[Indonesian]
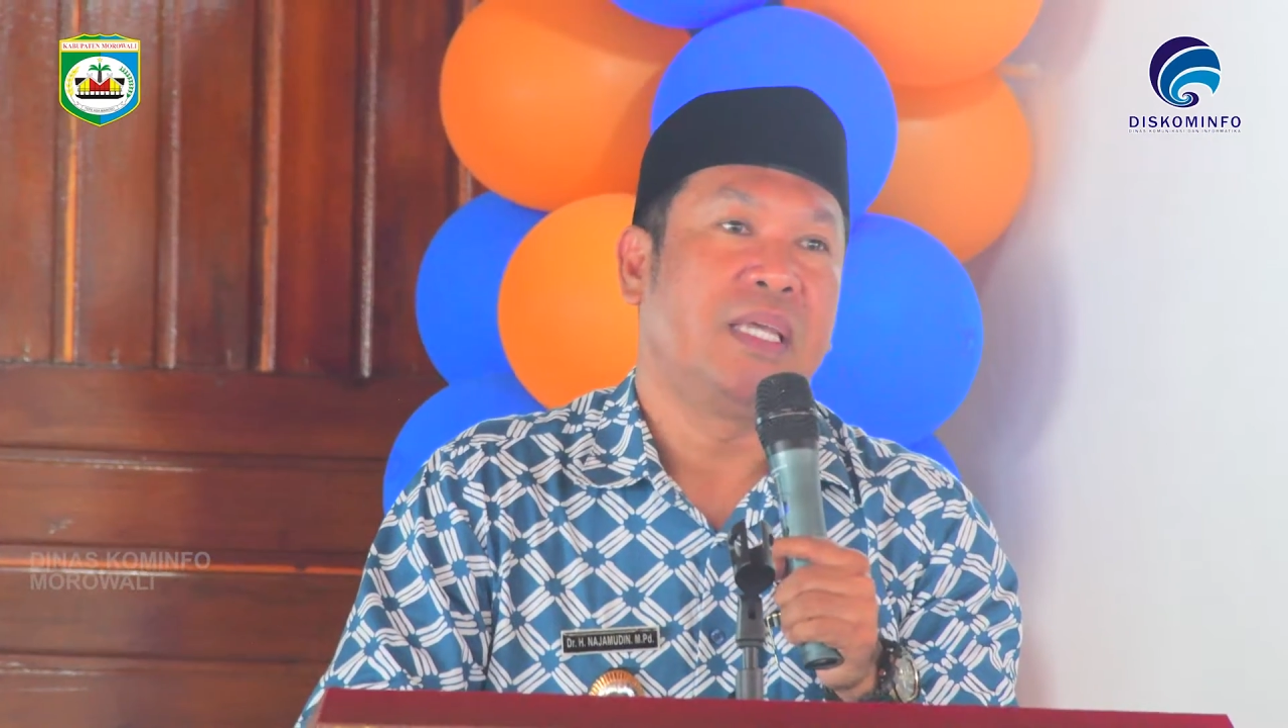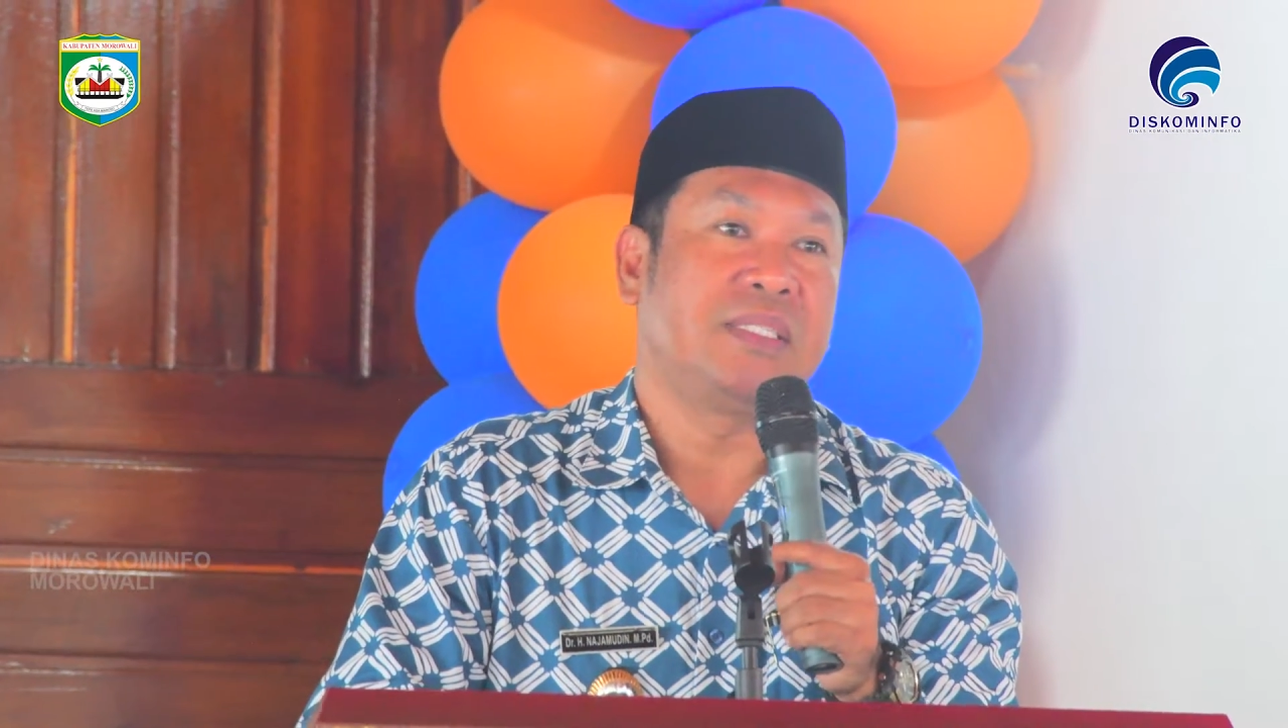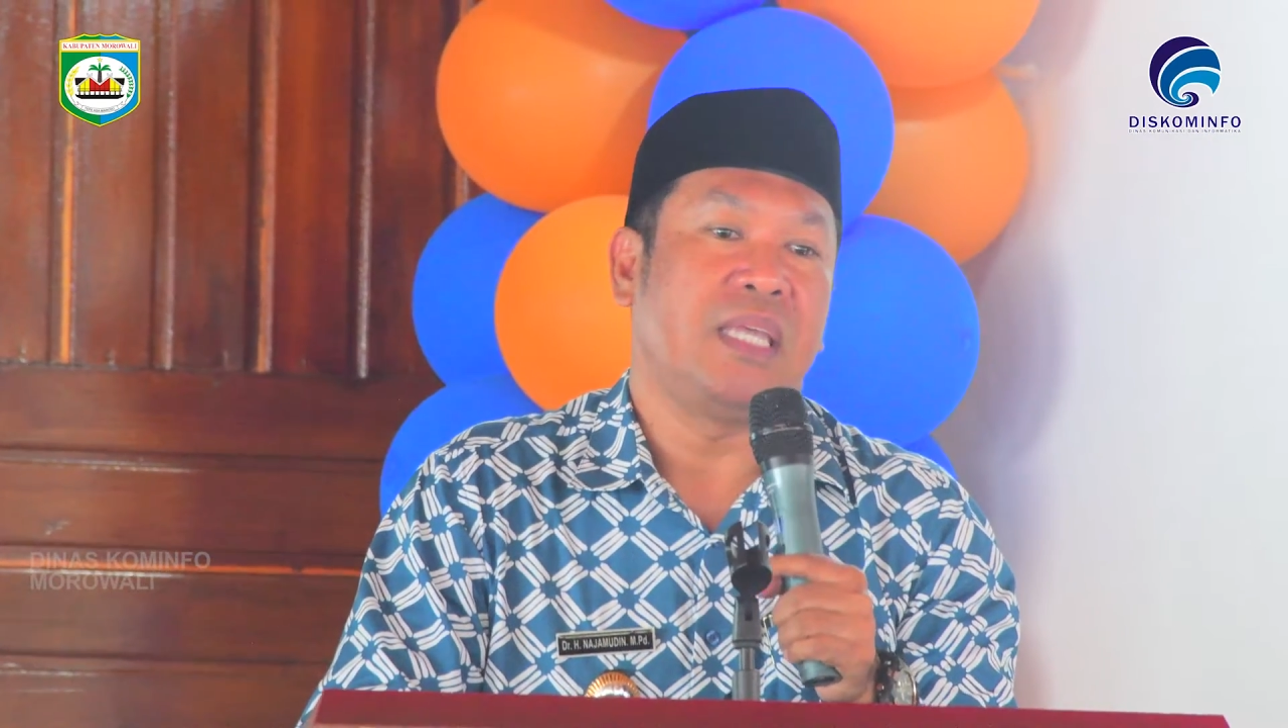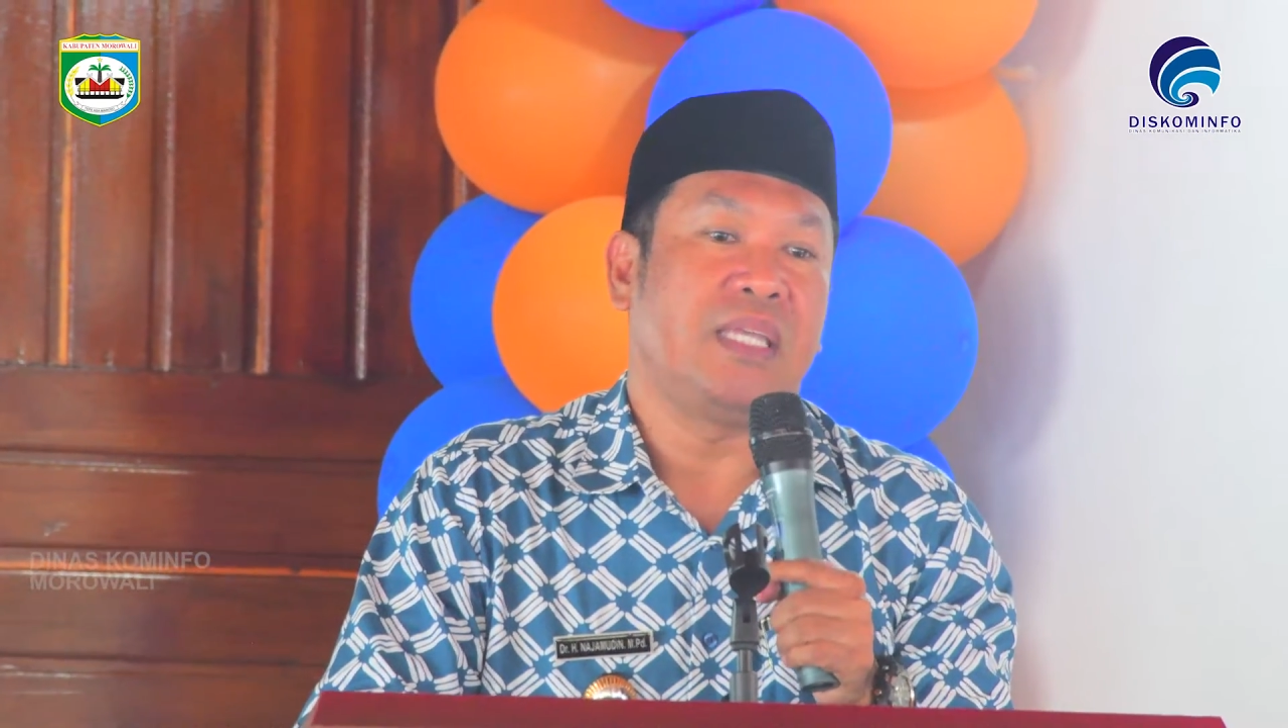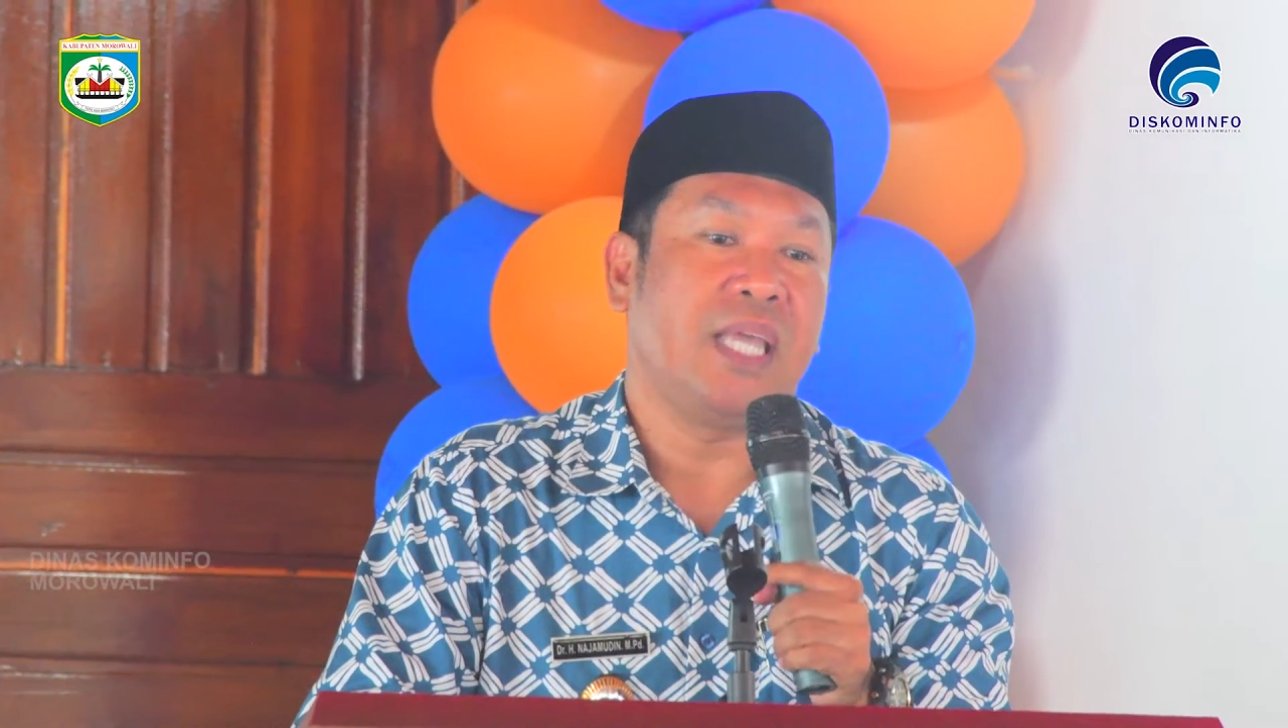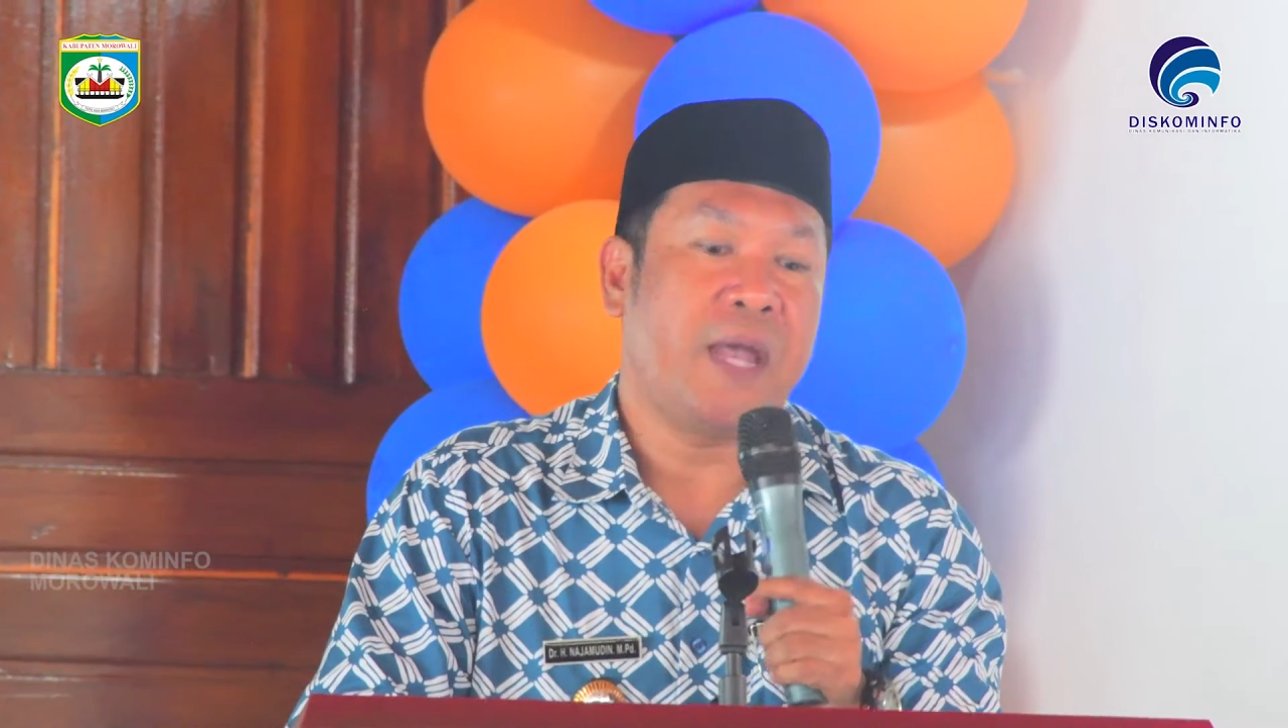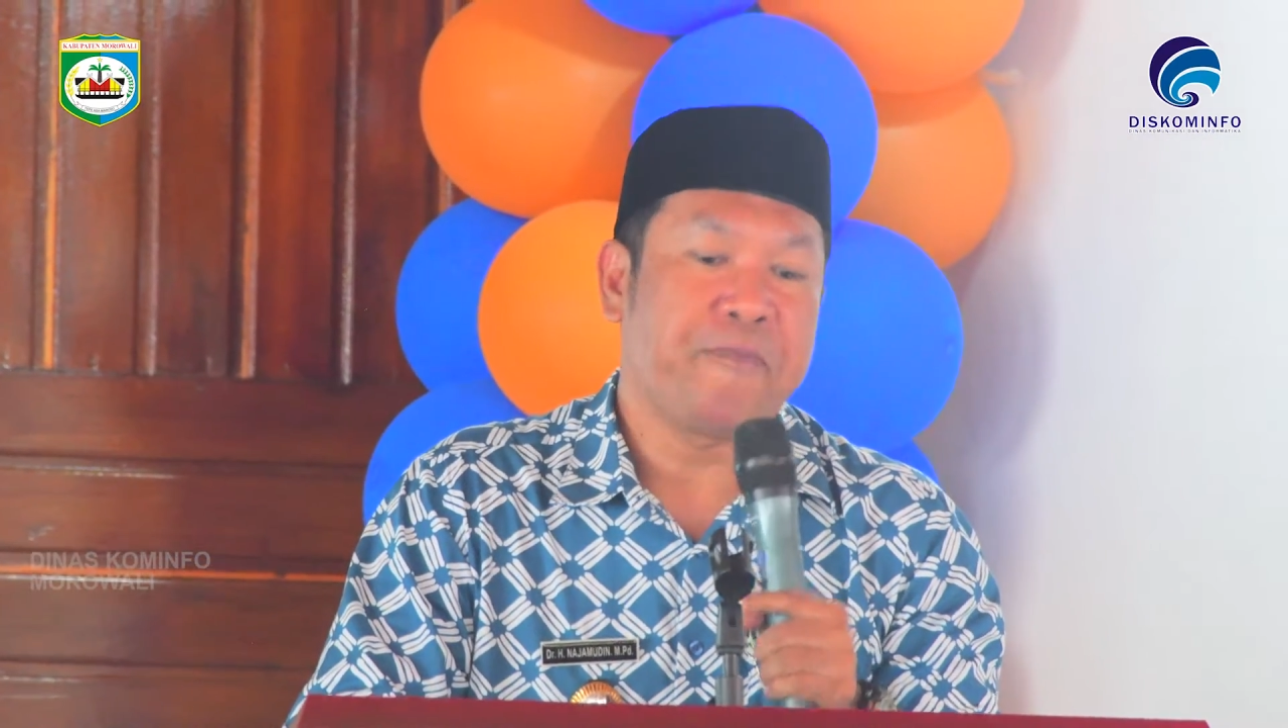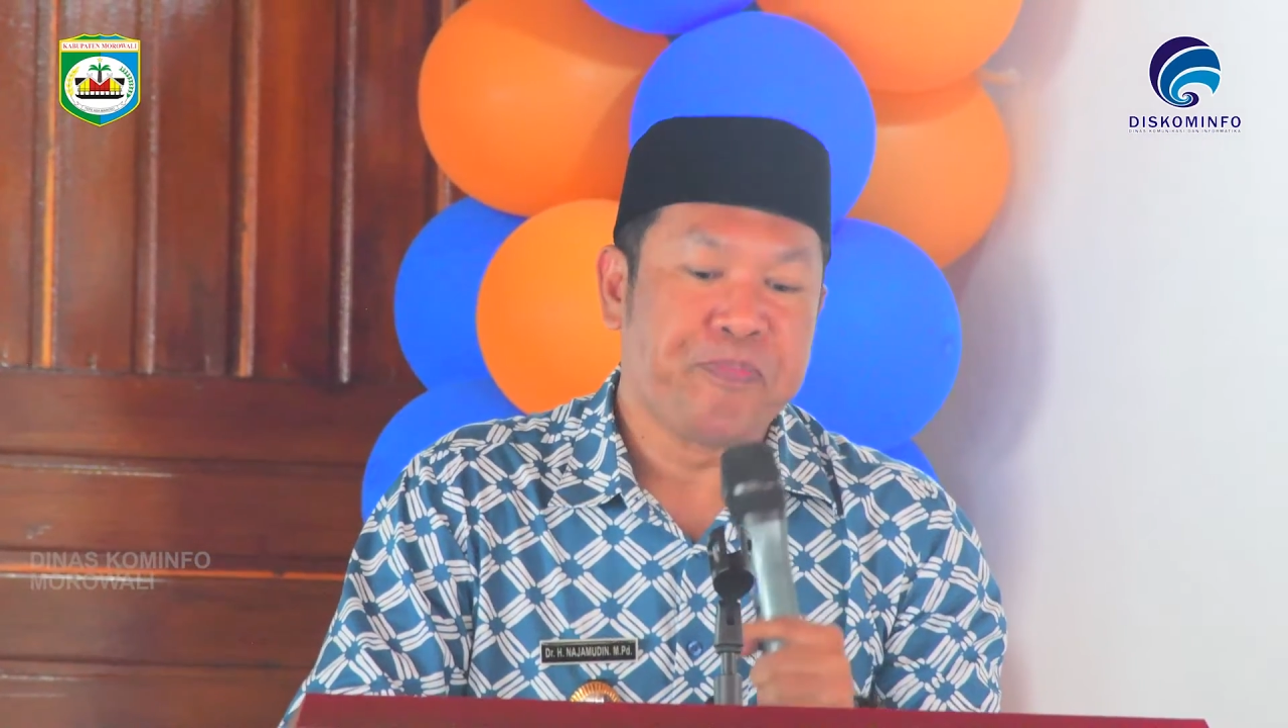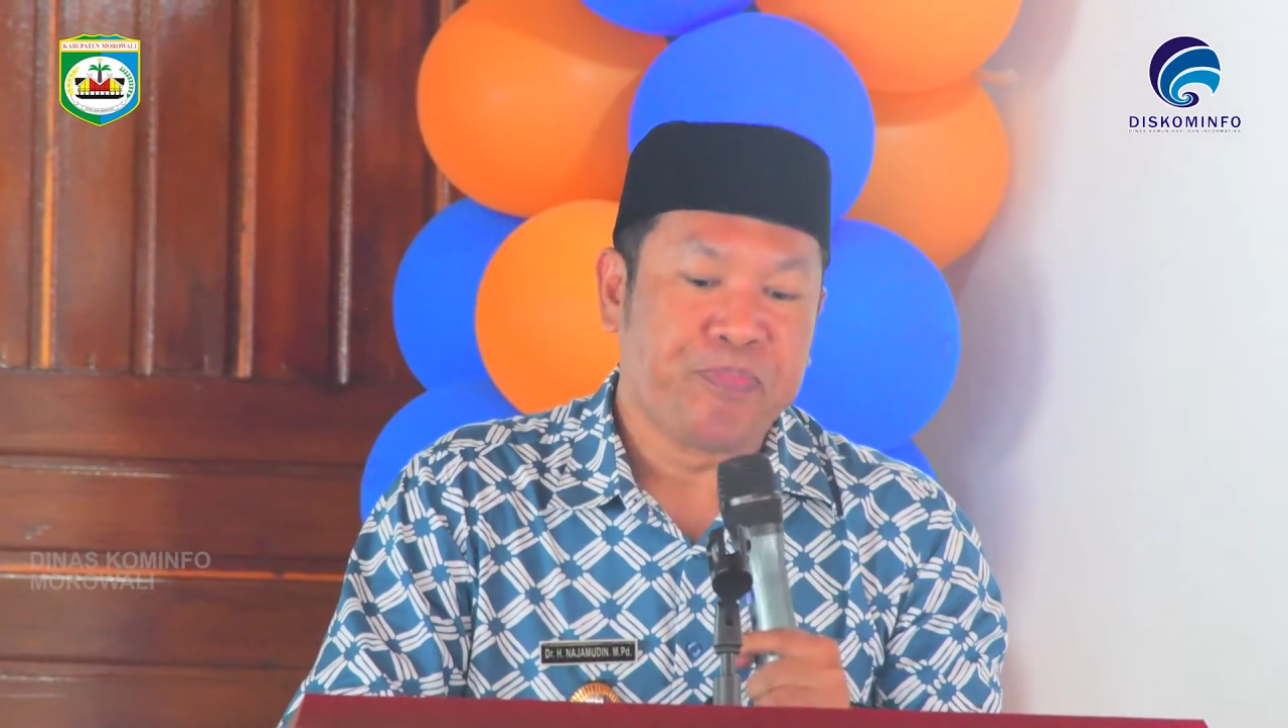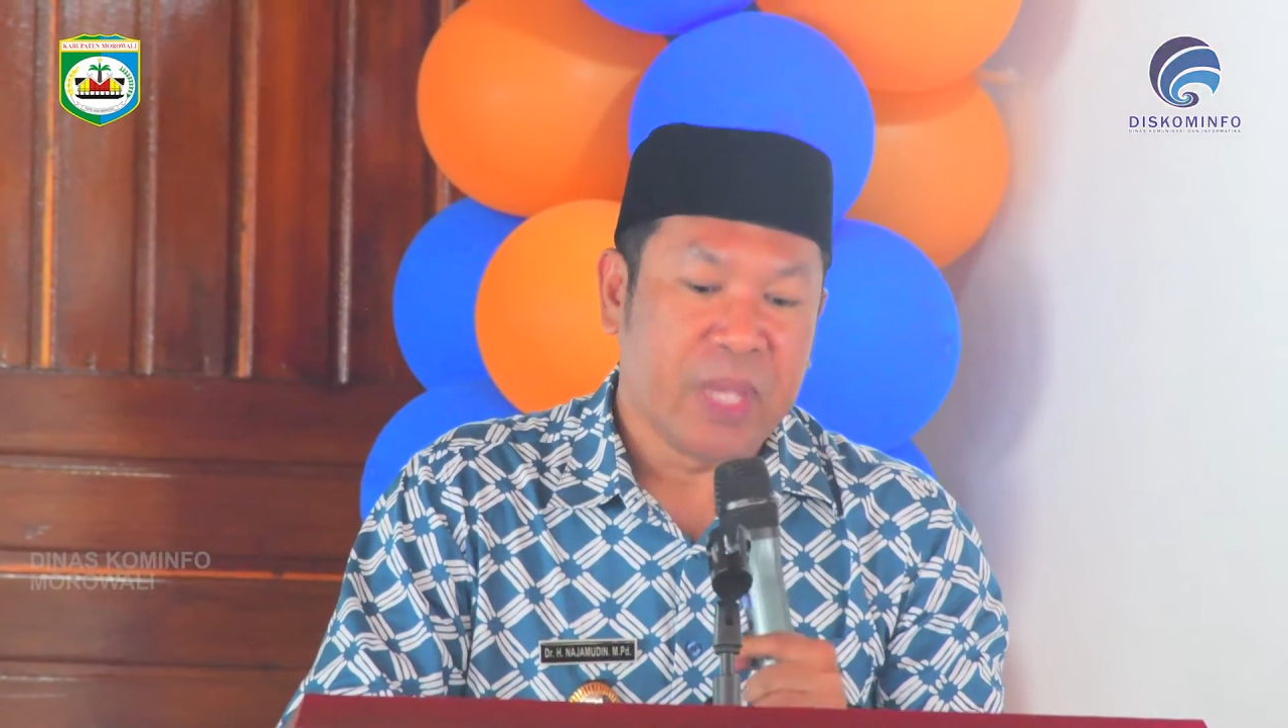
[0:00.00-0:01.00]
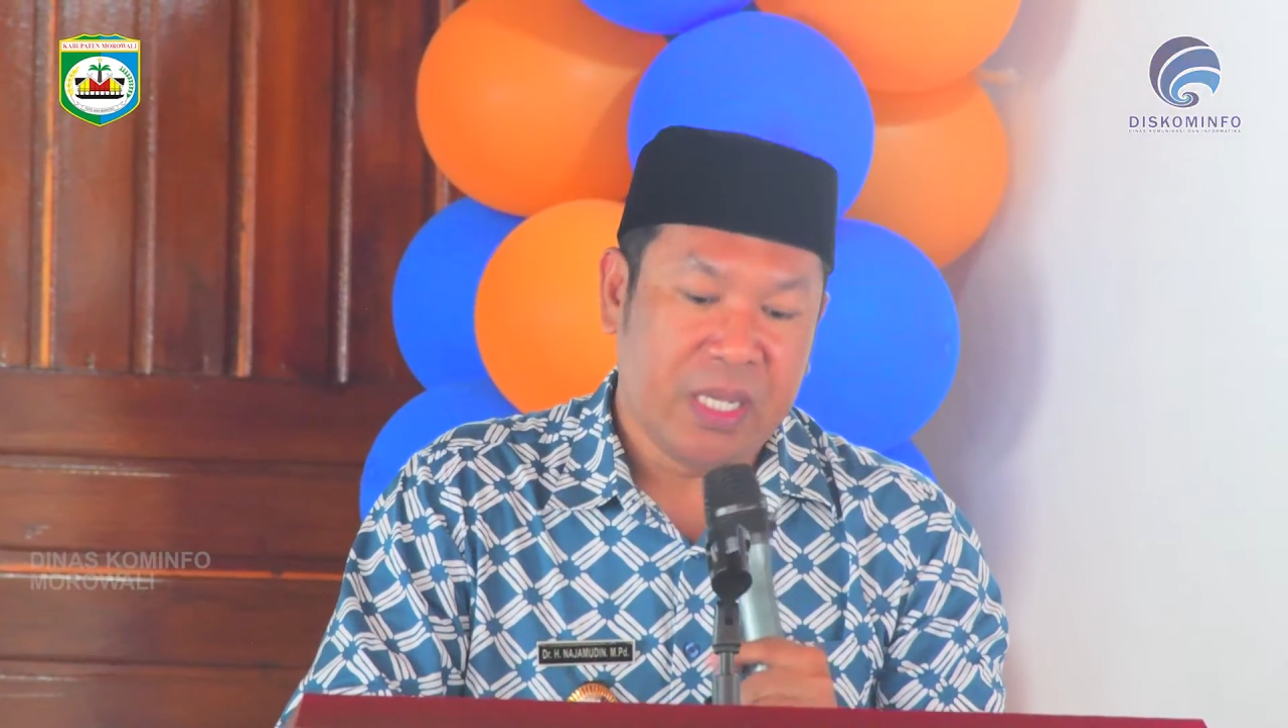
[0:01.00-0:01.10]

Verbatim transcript: sehingga